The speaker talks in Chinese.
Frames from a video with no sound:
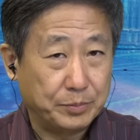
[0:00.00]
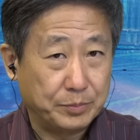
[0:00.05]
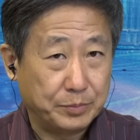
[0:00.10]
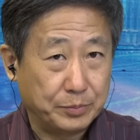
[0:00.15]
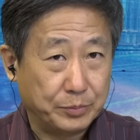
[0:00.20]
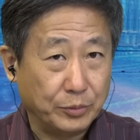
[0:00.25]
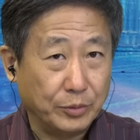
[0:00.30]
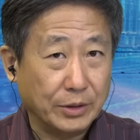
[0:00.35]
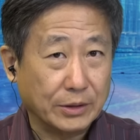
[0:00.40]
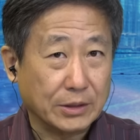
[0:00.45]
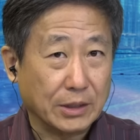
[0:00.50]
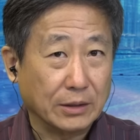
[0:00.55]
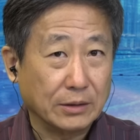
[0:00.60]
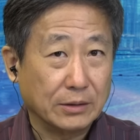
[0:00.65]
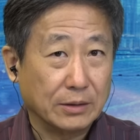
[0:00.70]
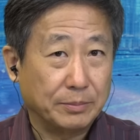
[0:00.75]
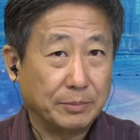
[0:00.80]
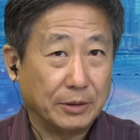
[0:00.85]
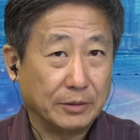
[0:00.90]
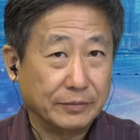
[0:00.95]
来，不会涨你
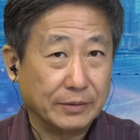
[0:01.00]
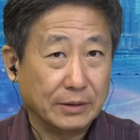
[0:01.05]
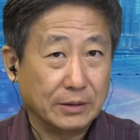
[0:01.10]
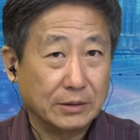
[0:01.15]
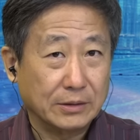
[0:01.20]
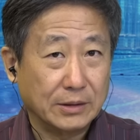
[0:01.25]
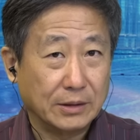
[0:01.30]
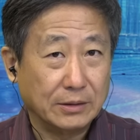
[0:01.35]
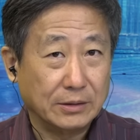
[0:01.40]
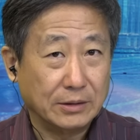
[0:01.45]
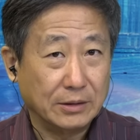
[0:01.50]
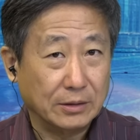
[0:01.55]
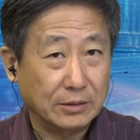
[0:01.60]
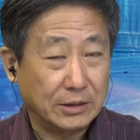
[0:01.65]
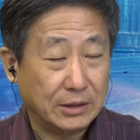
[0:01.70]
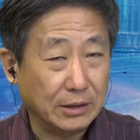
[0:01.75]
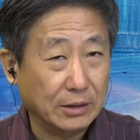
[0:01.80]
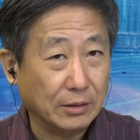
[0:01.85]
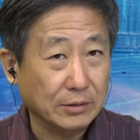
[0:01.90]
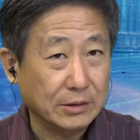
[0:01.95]
的保费，而且你要
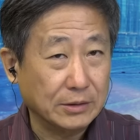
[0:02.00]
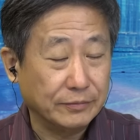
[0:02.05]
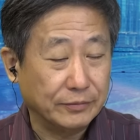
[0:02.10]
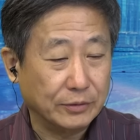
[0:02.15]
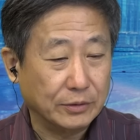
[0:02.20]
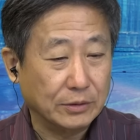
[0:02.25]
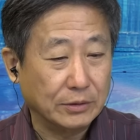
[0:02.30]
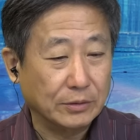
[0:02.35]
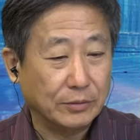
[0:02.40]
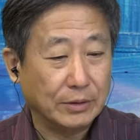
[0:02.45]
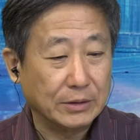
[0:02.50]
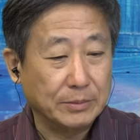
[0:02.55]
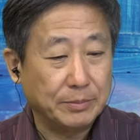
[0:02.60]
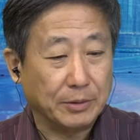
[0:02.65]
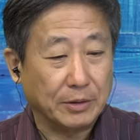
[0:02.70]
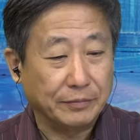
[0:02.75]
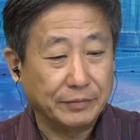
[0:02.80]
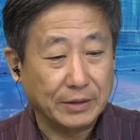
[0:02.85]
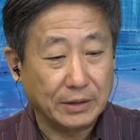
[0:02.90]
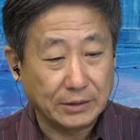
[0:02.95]
提高自付额的话，你
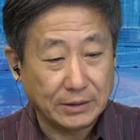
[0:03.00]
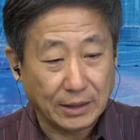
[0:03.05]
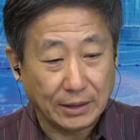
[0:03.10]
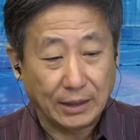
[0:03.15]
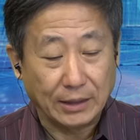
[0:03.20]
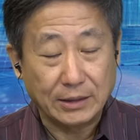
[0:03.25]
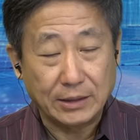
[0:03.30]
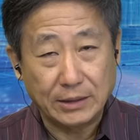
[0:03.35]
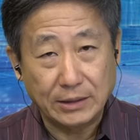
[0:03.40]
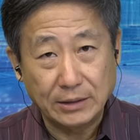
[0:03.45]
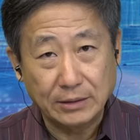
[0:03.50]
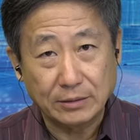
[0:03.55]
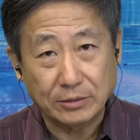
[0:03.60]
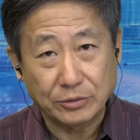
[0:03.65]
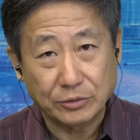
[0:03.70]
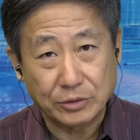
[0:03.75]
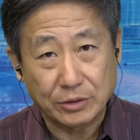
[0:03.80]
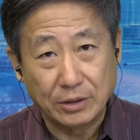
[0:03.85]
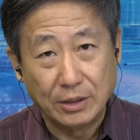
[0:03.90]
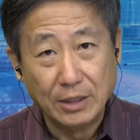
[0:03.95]
保费也下来。第一个
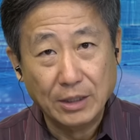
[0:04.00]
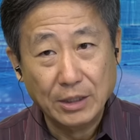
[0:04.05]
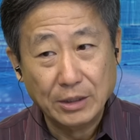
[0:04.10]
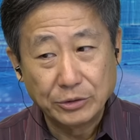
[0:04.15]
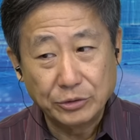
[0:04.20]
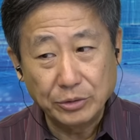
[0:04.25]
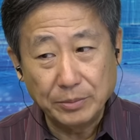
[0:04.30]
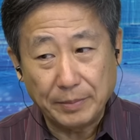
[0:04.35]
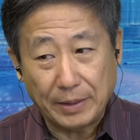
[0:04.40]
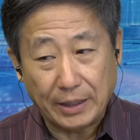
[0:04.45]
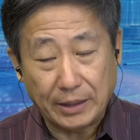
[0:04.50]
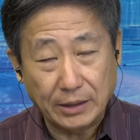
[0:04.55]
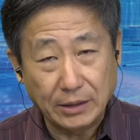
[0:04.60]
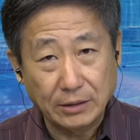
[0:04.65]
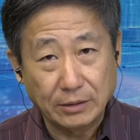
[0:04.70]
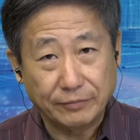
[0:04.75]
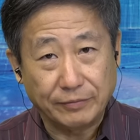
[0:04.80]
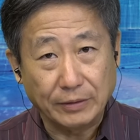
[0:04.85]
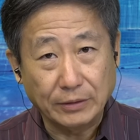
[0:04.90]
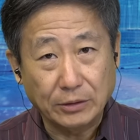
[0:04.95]
就是去买一
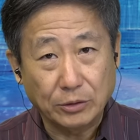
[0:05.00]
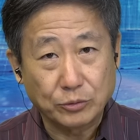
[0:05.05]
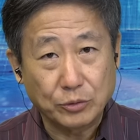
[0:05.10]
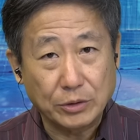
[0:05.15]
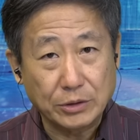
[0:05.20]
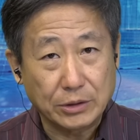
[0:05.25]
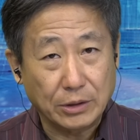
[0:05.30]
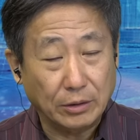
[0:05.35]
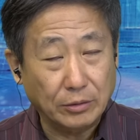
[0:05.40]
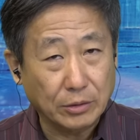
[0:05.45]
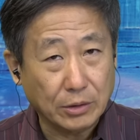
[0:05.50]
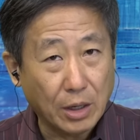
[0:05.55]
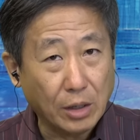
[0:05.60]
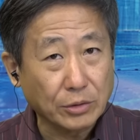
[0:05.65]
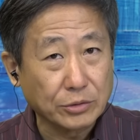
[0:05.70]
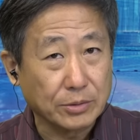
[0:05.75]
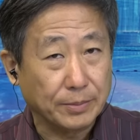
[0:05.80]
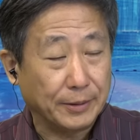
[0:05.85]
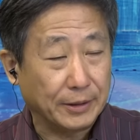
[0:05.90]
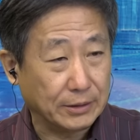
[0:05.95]
个防盗装置，然后告
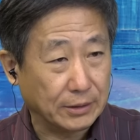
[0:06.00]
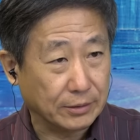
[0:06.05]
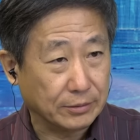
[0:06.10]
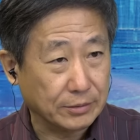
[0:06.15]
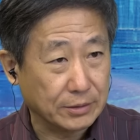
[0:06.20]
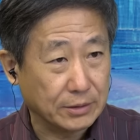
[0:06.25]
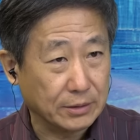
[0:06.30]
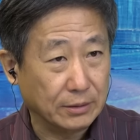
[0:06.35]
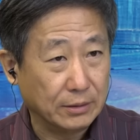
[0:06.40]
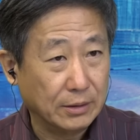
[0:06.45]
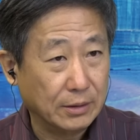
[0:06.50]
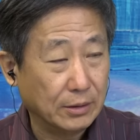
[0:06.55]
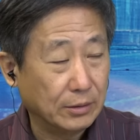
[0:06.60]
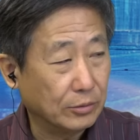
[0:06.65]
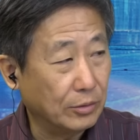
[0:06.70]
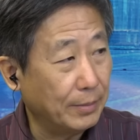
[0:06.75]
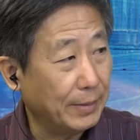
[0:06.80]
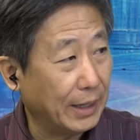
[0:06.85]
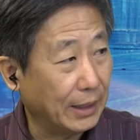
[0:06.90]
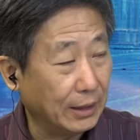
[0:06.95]
诉保险公司，
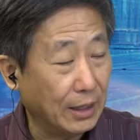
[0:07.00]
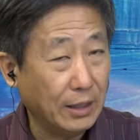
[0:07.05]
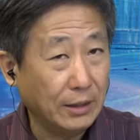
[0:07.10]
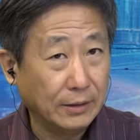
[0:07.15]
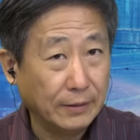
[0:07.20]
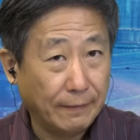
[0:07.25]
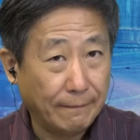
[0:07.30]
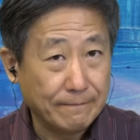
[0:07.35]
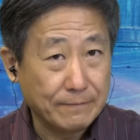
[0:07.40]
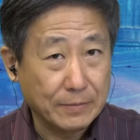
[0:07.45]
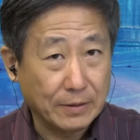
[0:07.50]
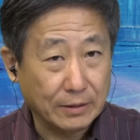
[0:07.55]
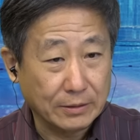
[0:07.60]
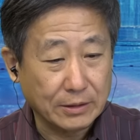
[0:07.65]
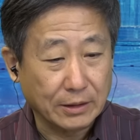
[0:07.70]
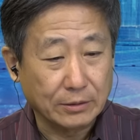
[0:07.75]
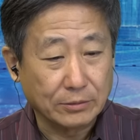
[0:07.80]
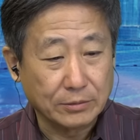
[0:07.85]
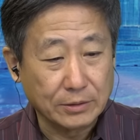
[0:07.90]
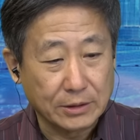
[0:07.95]
我买了。对，那
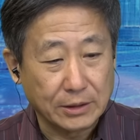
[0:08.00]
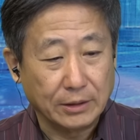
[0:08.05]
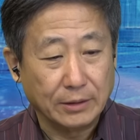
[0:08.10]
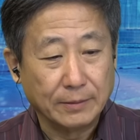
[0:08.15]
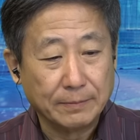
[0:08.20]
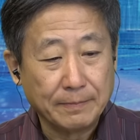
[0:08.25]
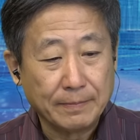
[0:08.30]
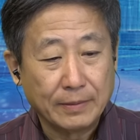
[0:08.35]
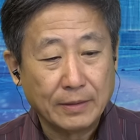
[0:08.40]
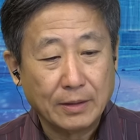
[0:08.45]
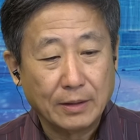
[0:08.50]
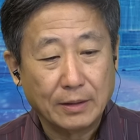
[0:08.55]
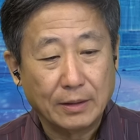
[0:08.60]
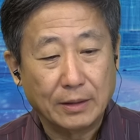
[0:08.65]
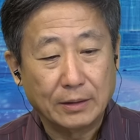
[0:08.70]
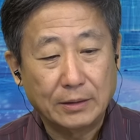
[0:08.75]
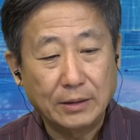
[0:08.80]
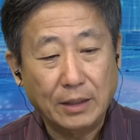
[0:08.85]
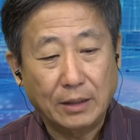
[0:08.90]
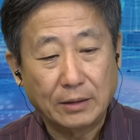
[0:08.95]
这个东西，
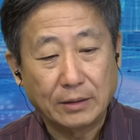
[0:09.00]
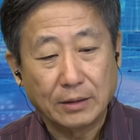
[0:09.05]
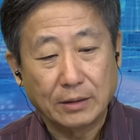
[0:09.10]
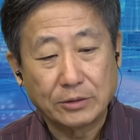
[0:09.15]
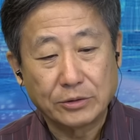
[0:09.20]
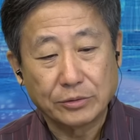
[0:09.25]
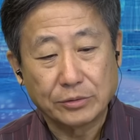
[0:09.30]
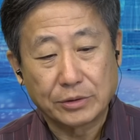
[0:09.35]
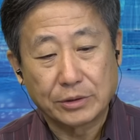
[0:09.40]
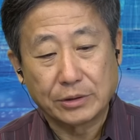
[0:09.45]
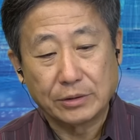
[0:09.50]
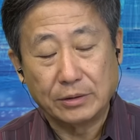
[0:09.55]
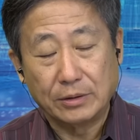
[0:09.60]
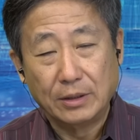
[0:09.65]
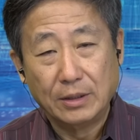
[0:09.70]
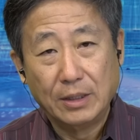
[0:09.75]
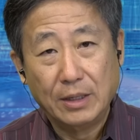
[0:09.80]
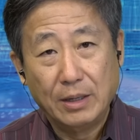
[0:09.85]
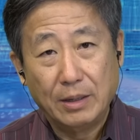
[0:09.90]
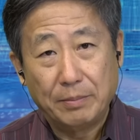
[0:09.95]
第二呢就是，
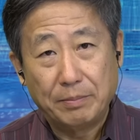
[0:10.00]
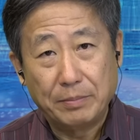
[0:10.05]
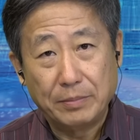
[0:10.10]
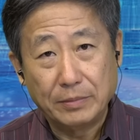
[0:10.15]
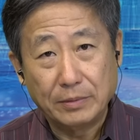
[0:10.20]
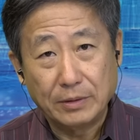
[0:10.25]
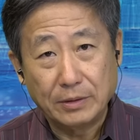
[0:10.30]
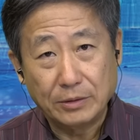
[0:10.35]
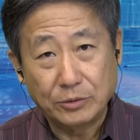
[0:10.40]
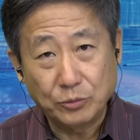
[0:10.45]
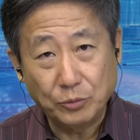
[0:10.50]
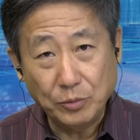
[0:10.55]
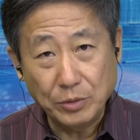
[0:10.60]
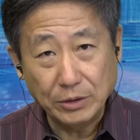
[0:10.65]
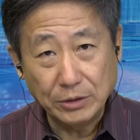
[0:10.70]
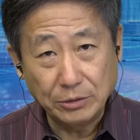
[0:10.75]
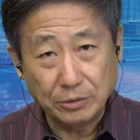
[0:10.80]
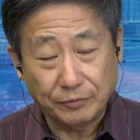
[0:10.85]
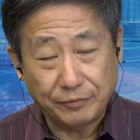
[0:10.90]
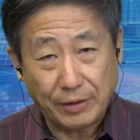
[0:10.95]
如果
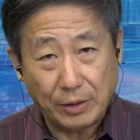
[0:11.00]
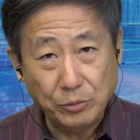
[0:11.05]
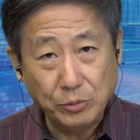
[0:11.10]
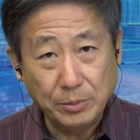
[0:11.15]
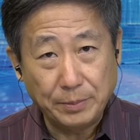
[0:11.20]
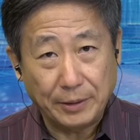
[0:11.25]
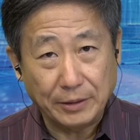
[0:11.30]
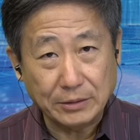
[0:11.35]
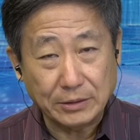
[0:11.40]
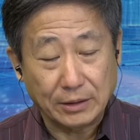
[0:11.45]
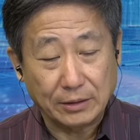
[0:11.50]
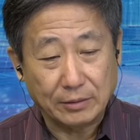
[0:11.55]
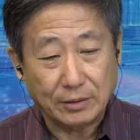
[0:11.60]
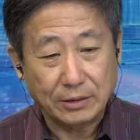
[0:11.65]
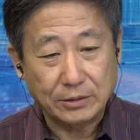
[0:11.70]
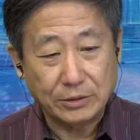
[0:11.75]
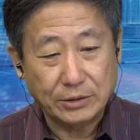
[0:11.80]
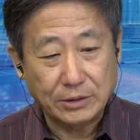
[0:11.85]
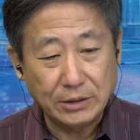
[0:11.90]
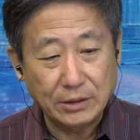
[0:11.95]
你有房屋保险的话，
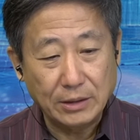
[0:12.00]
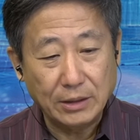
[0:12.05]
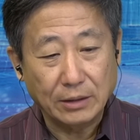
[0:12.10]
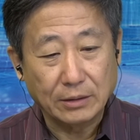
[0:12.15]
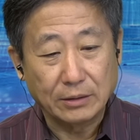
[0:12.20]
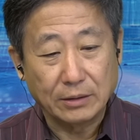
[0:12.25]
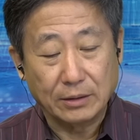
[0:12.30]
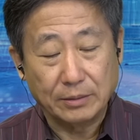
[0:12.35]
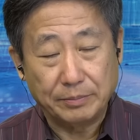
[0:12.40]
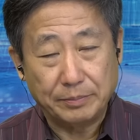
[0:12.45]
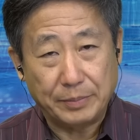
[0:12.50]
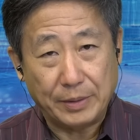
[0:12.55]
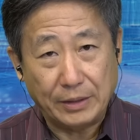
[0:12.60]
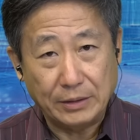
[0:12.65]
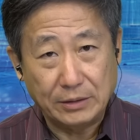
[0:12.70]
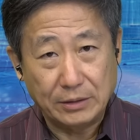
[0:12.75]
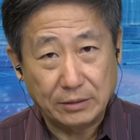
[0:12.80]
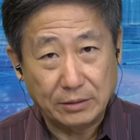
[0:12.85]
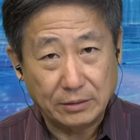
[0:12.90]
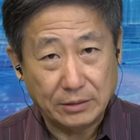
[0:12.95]
尽量的把
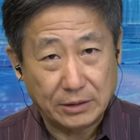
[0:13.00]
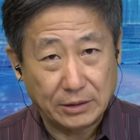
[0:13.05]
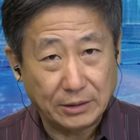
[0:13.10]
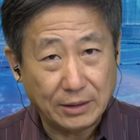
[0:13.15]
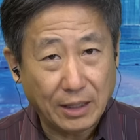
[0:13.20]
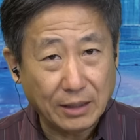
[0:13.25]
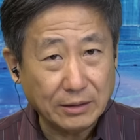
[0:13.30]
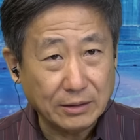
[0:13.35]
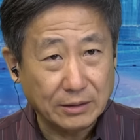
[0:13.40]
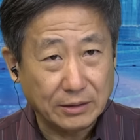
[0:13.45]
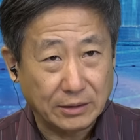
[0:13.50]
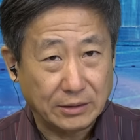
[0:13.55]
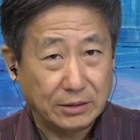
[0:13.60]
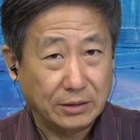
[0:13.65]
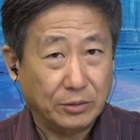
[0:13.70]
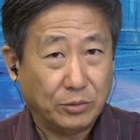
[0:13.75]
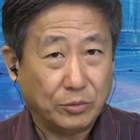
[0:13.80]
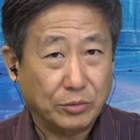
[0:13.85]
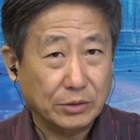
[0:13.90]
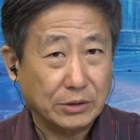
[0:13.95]
你的其他的那些
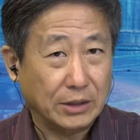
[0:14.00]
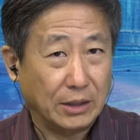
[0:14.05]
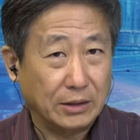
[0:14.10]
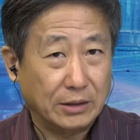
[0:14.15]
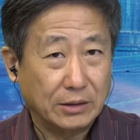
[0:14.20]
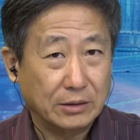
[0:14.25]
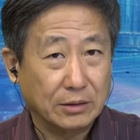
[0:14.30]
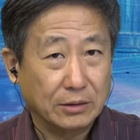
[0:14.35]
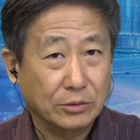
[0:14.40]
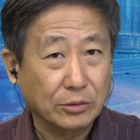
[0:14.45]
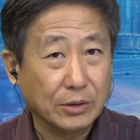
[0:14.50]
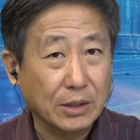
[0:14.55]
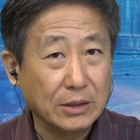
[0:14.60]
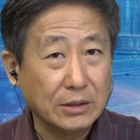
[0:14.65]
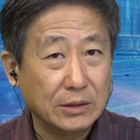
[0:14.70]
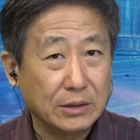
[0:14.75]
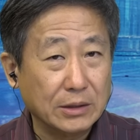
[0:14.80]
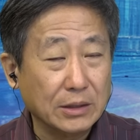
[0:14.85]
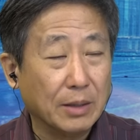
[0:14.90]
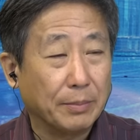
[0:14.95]
火险地震都跟
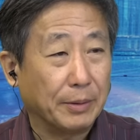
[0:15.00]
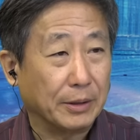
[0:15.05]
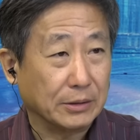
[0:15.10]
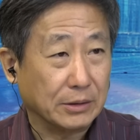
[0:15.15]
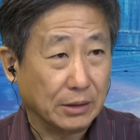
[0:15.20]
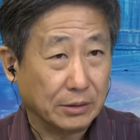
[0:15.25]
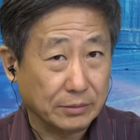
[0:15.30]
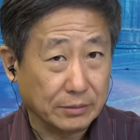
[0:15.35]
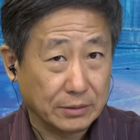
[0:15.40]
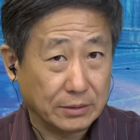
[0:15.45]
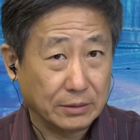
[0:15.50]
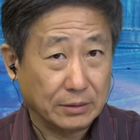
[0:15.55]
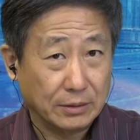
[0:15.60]
一个保险公司。